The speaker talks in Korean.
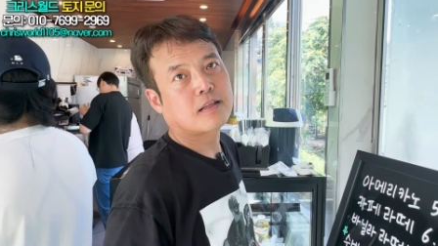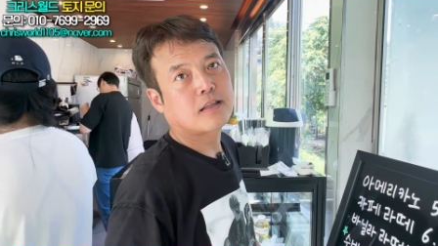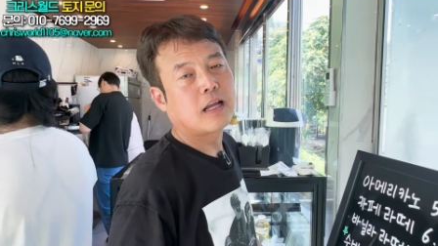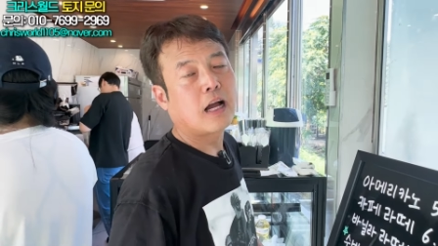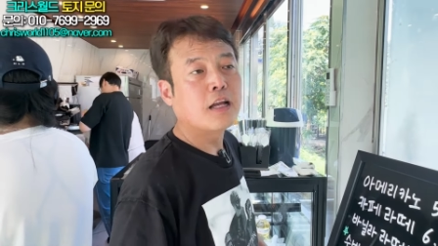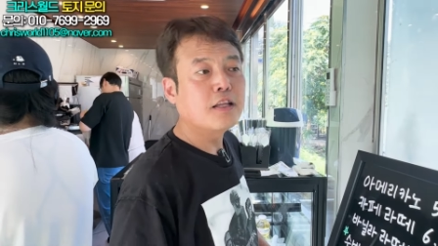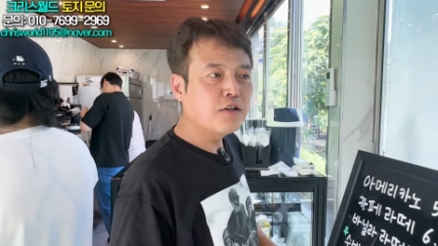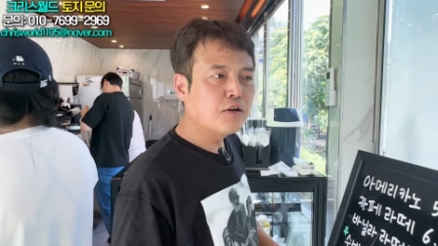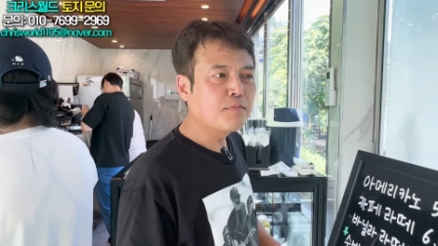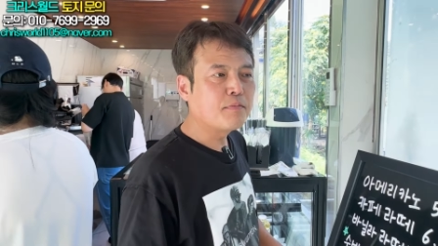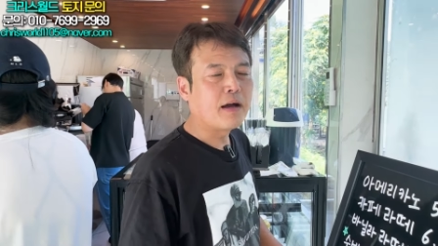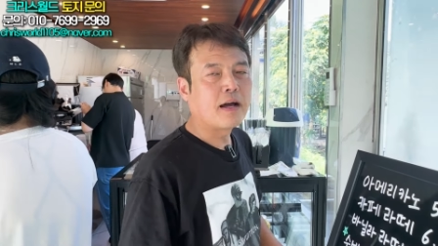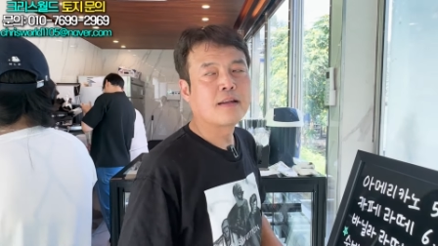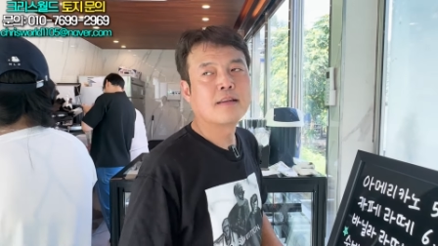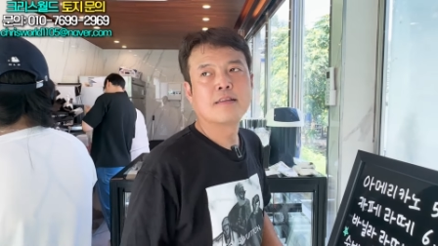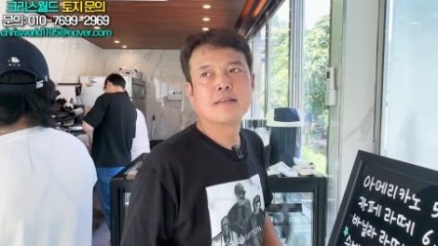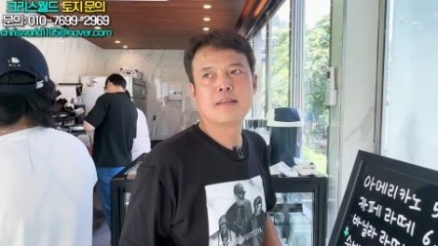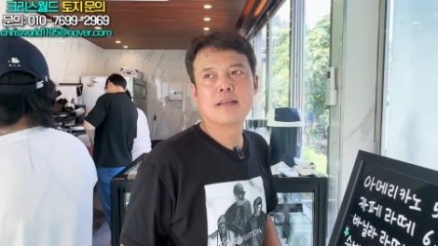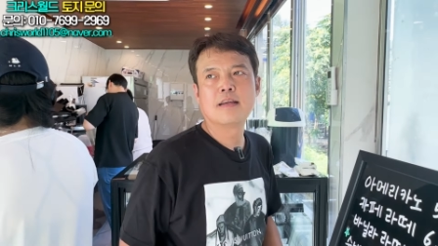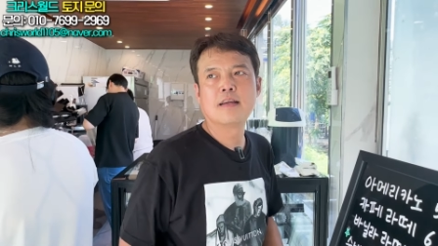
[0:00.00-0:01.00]
아이디어는
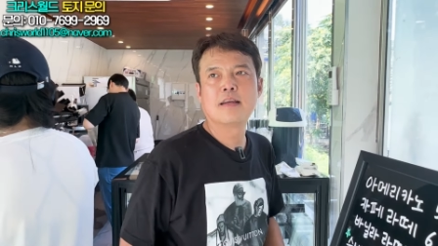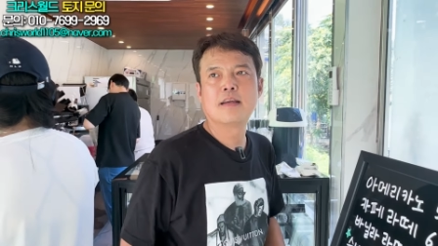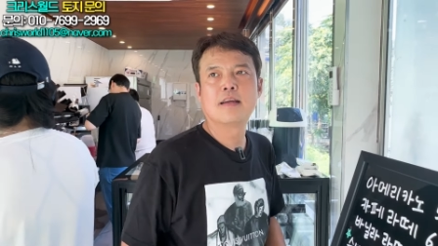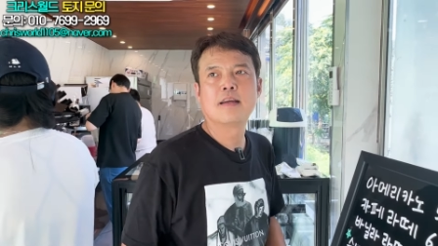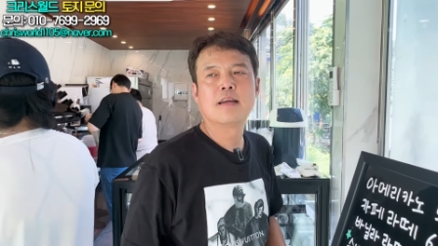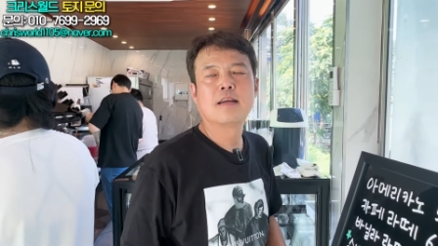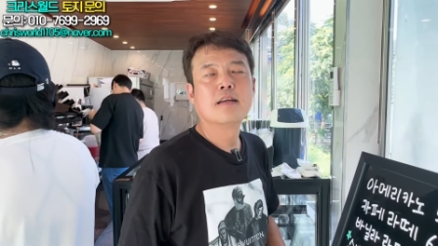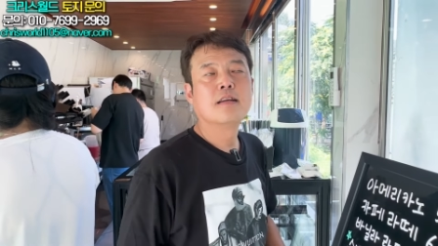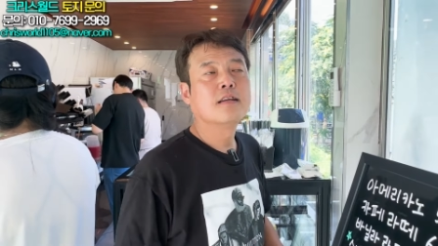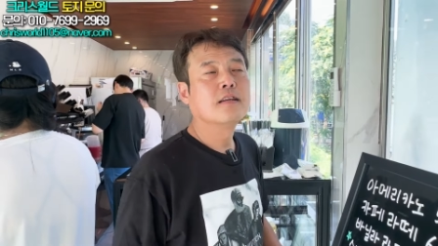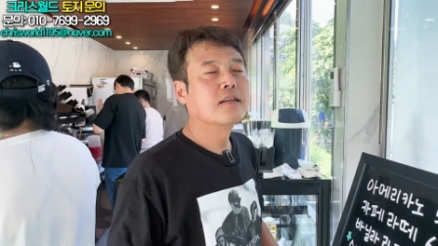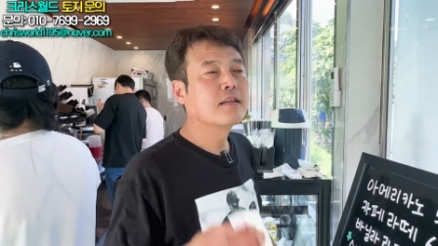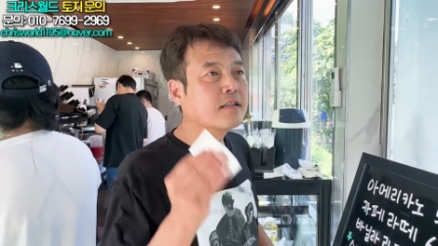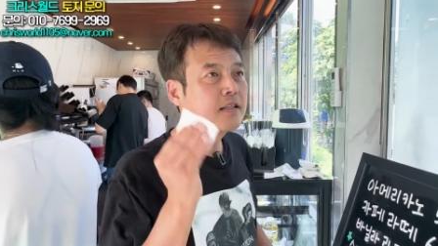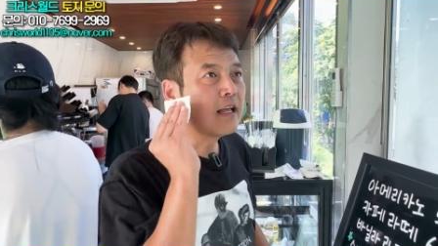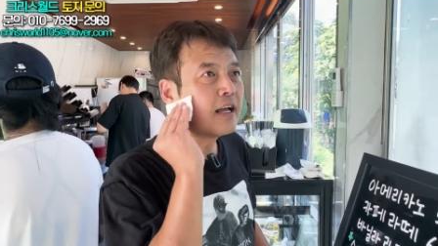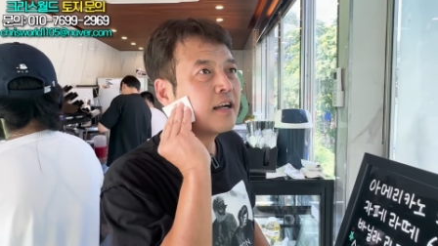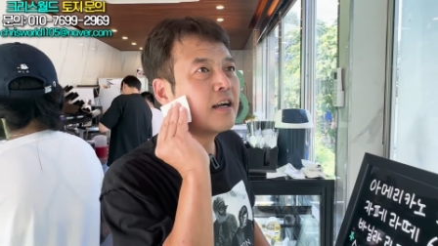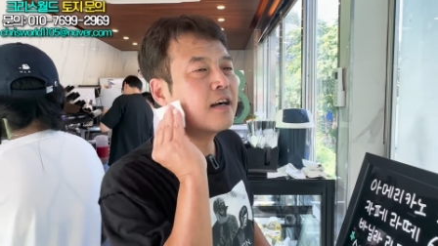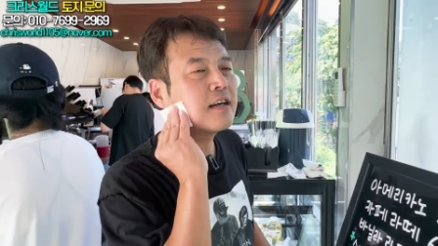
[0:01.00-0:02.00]
많은데
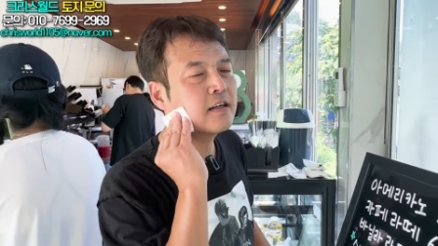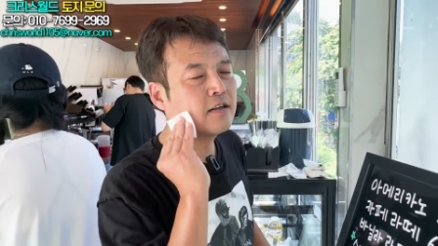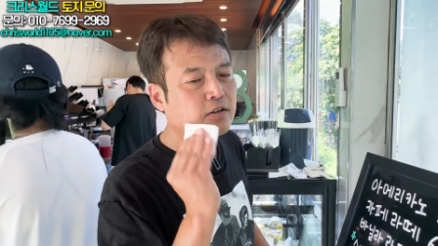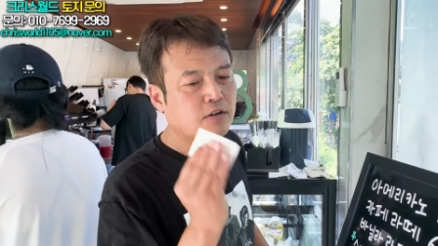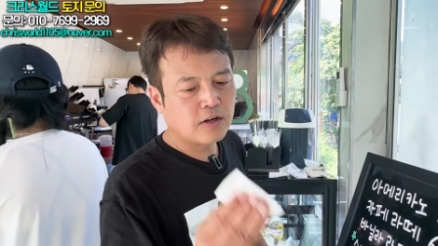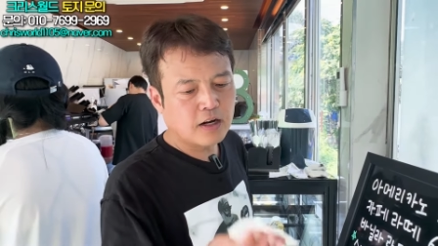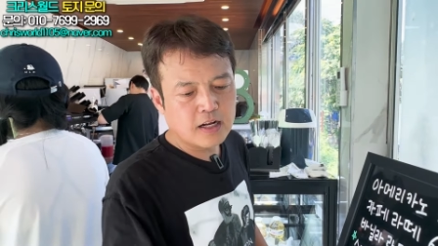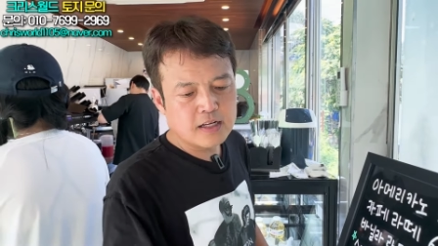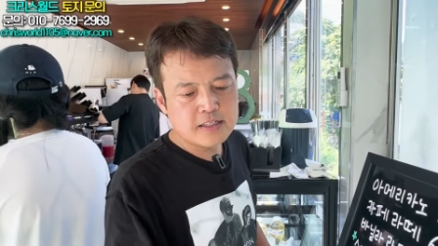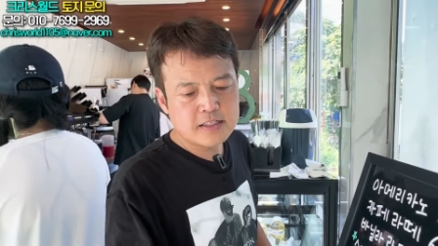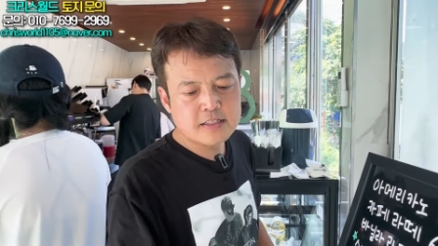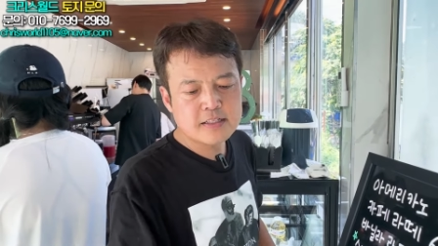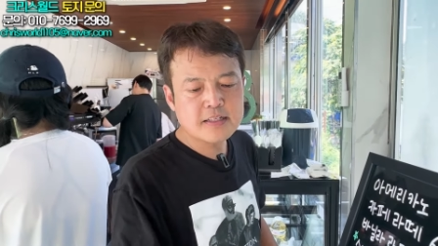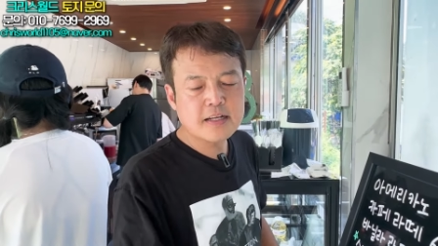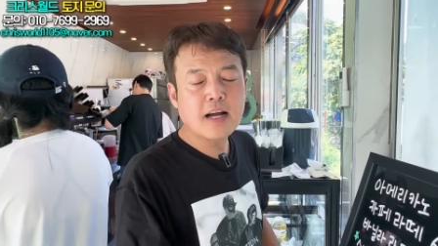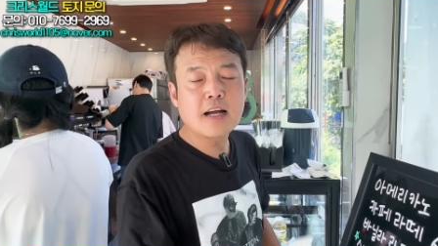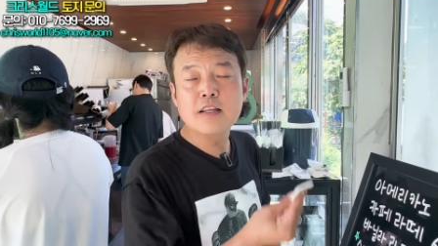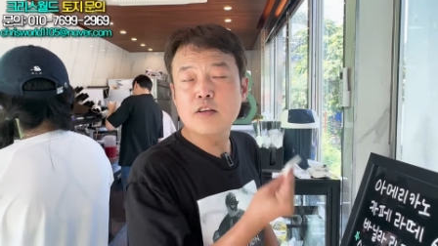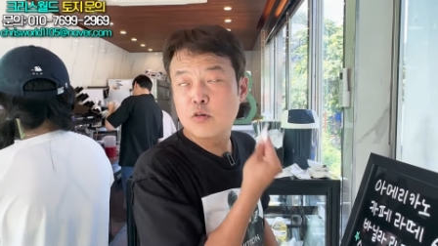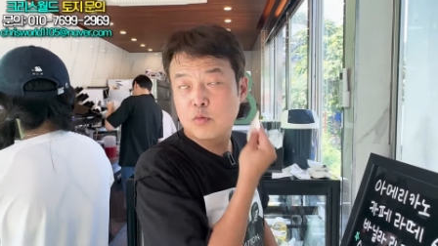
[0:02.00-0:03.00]
내가 그걸 할
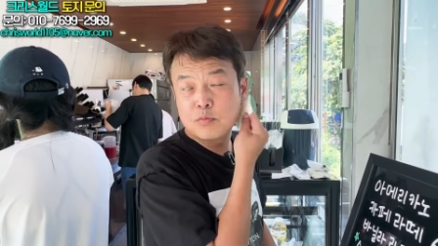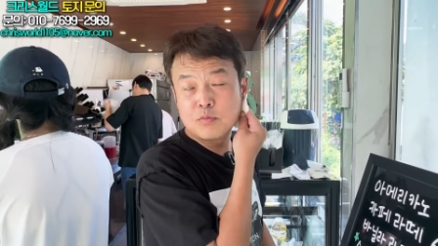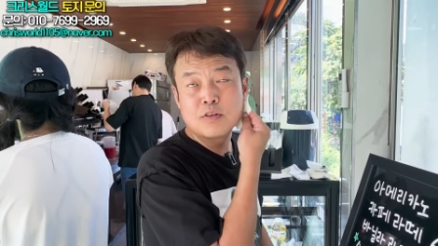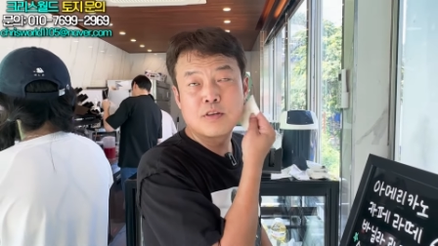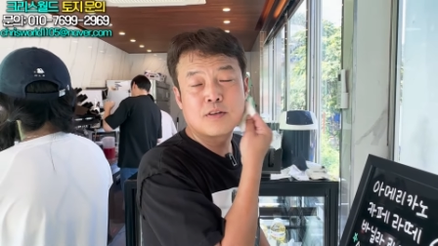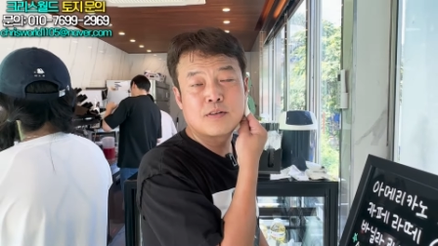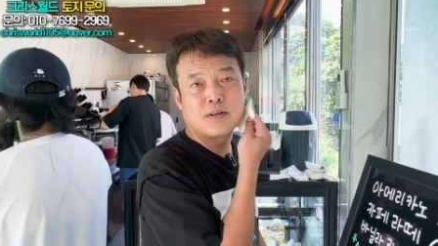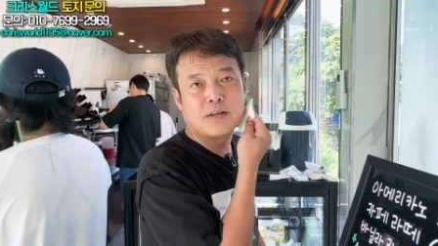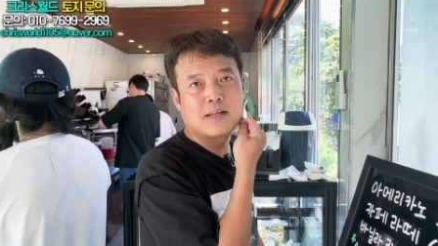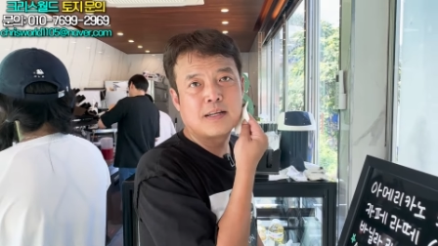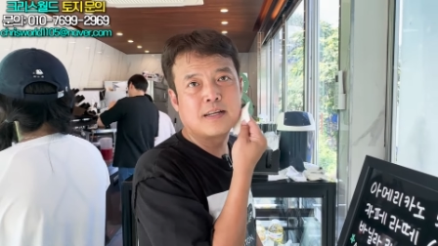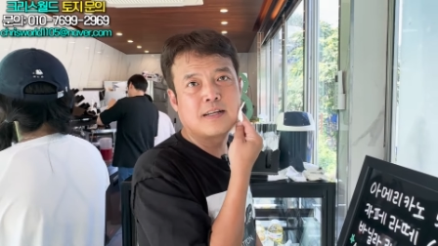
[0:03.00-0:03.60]
시간이 없는 거야.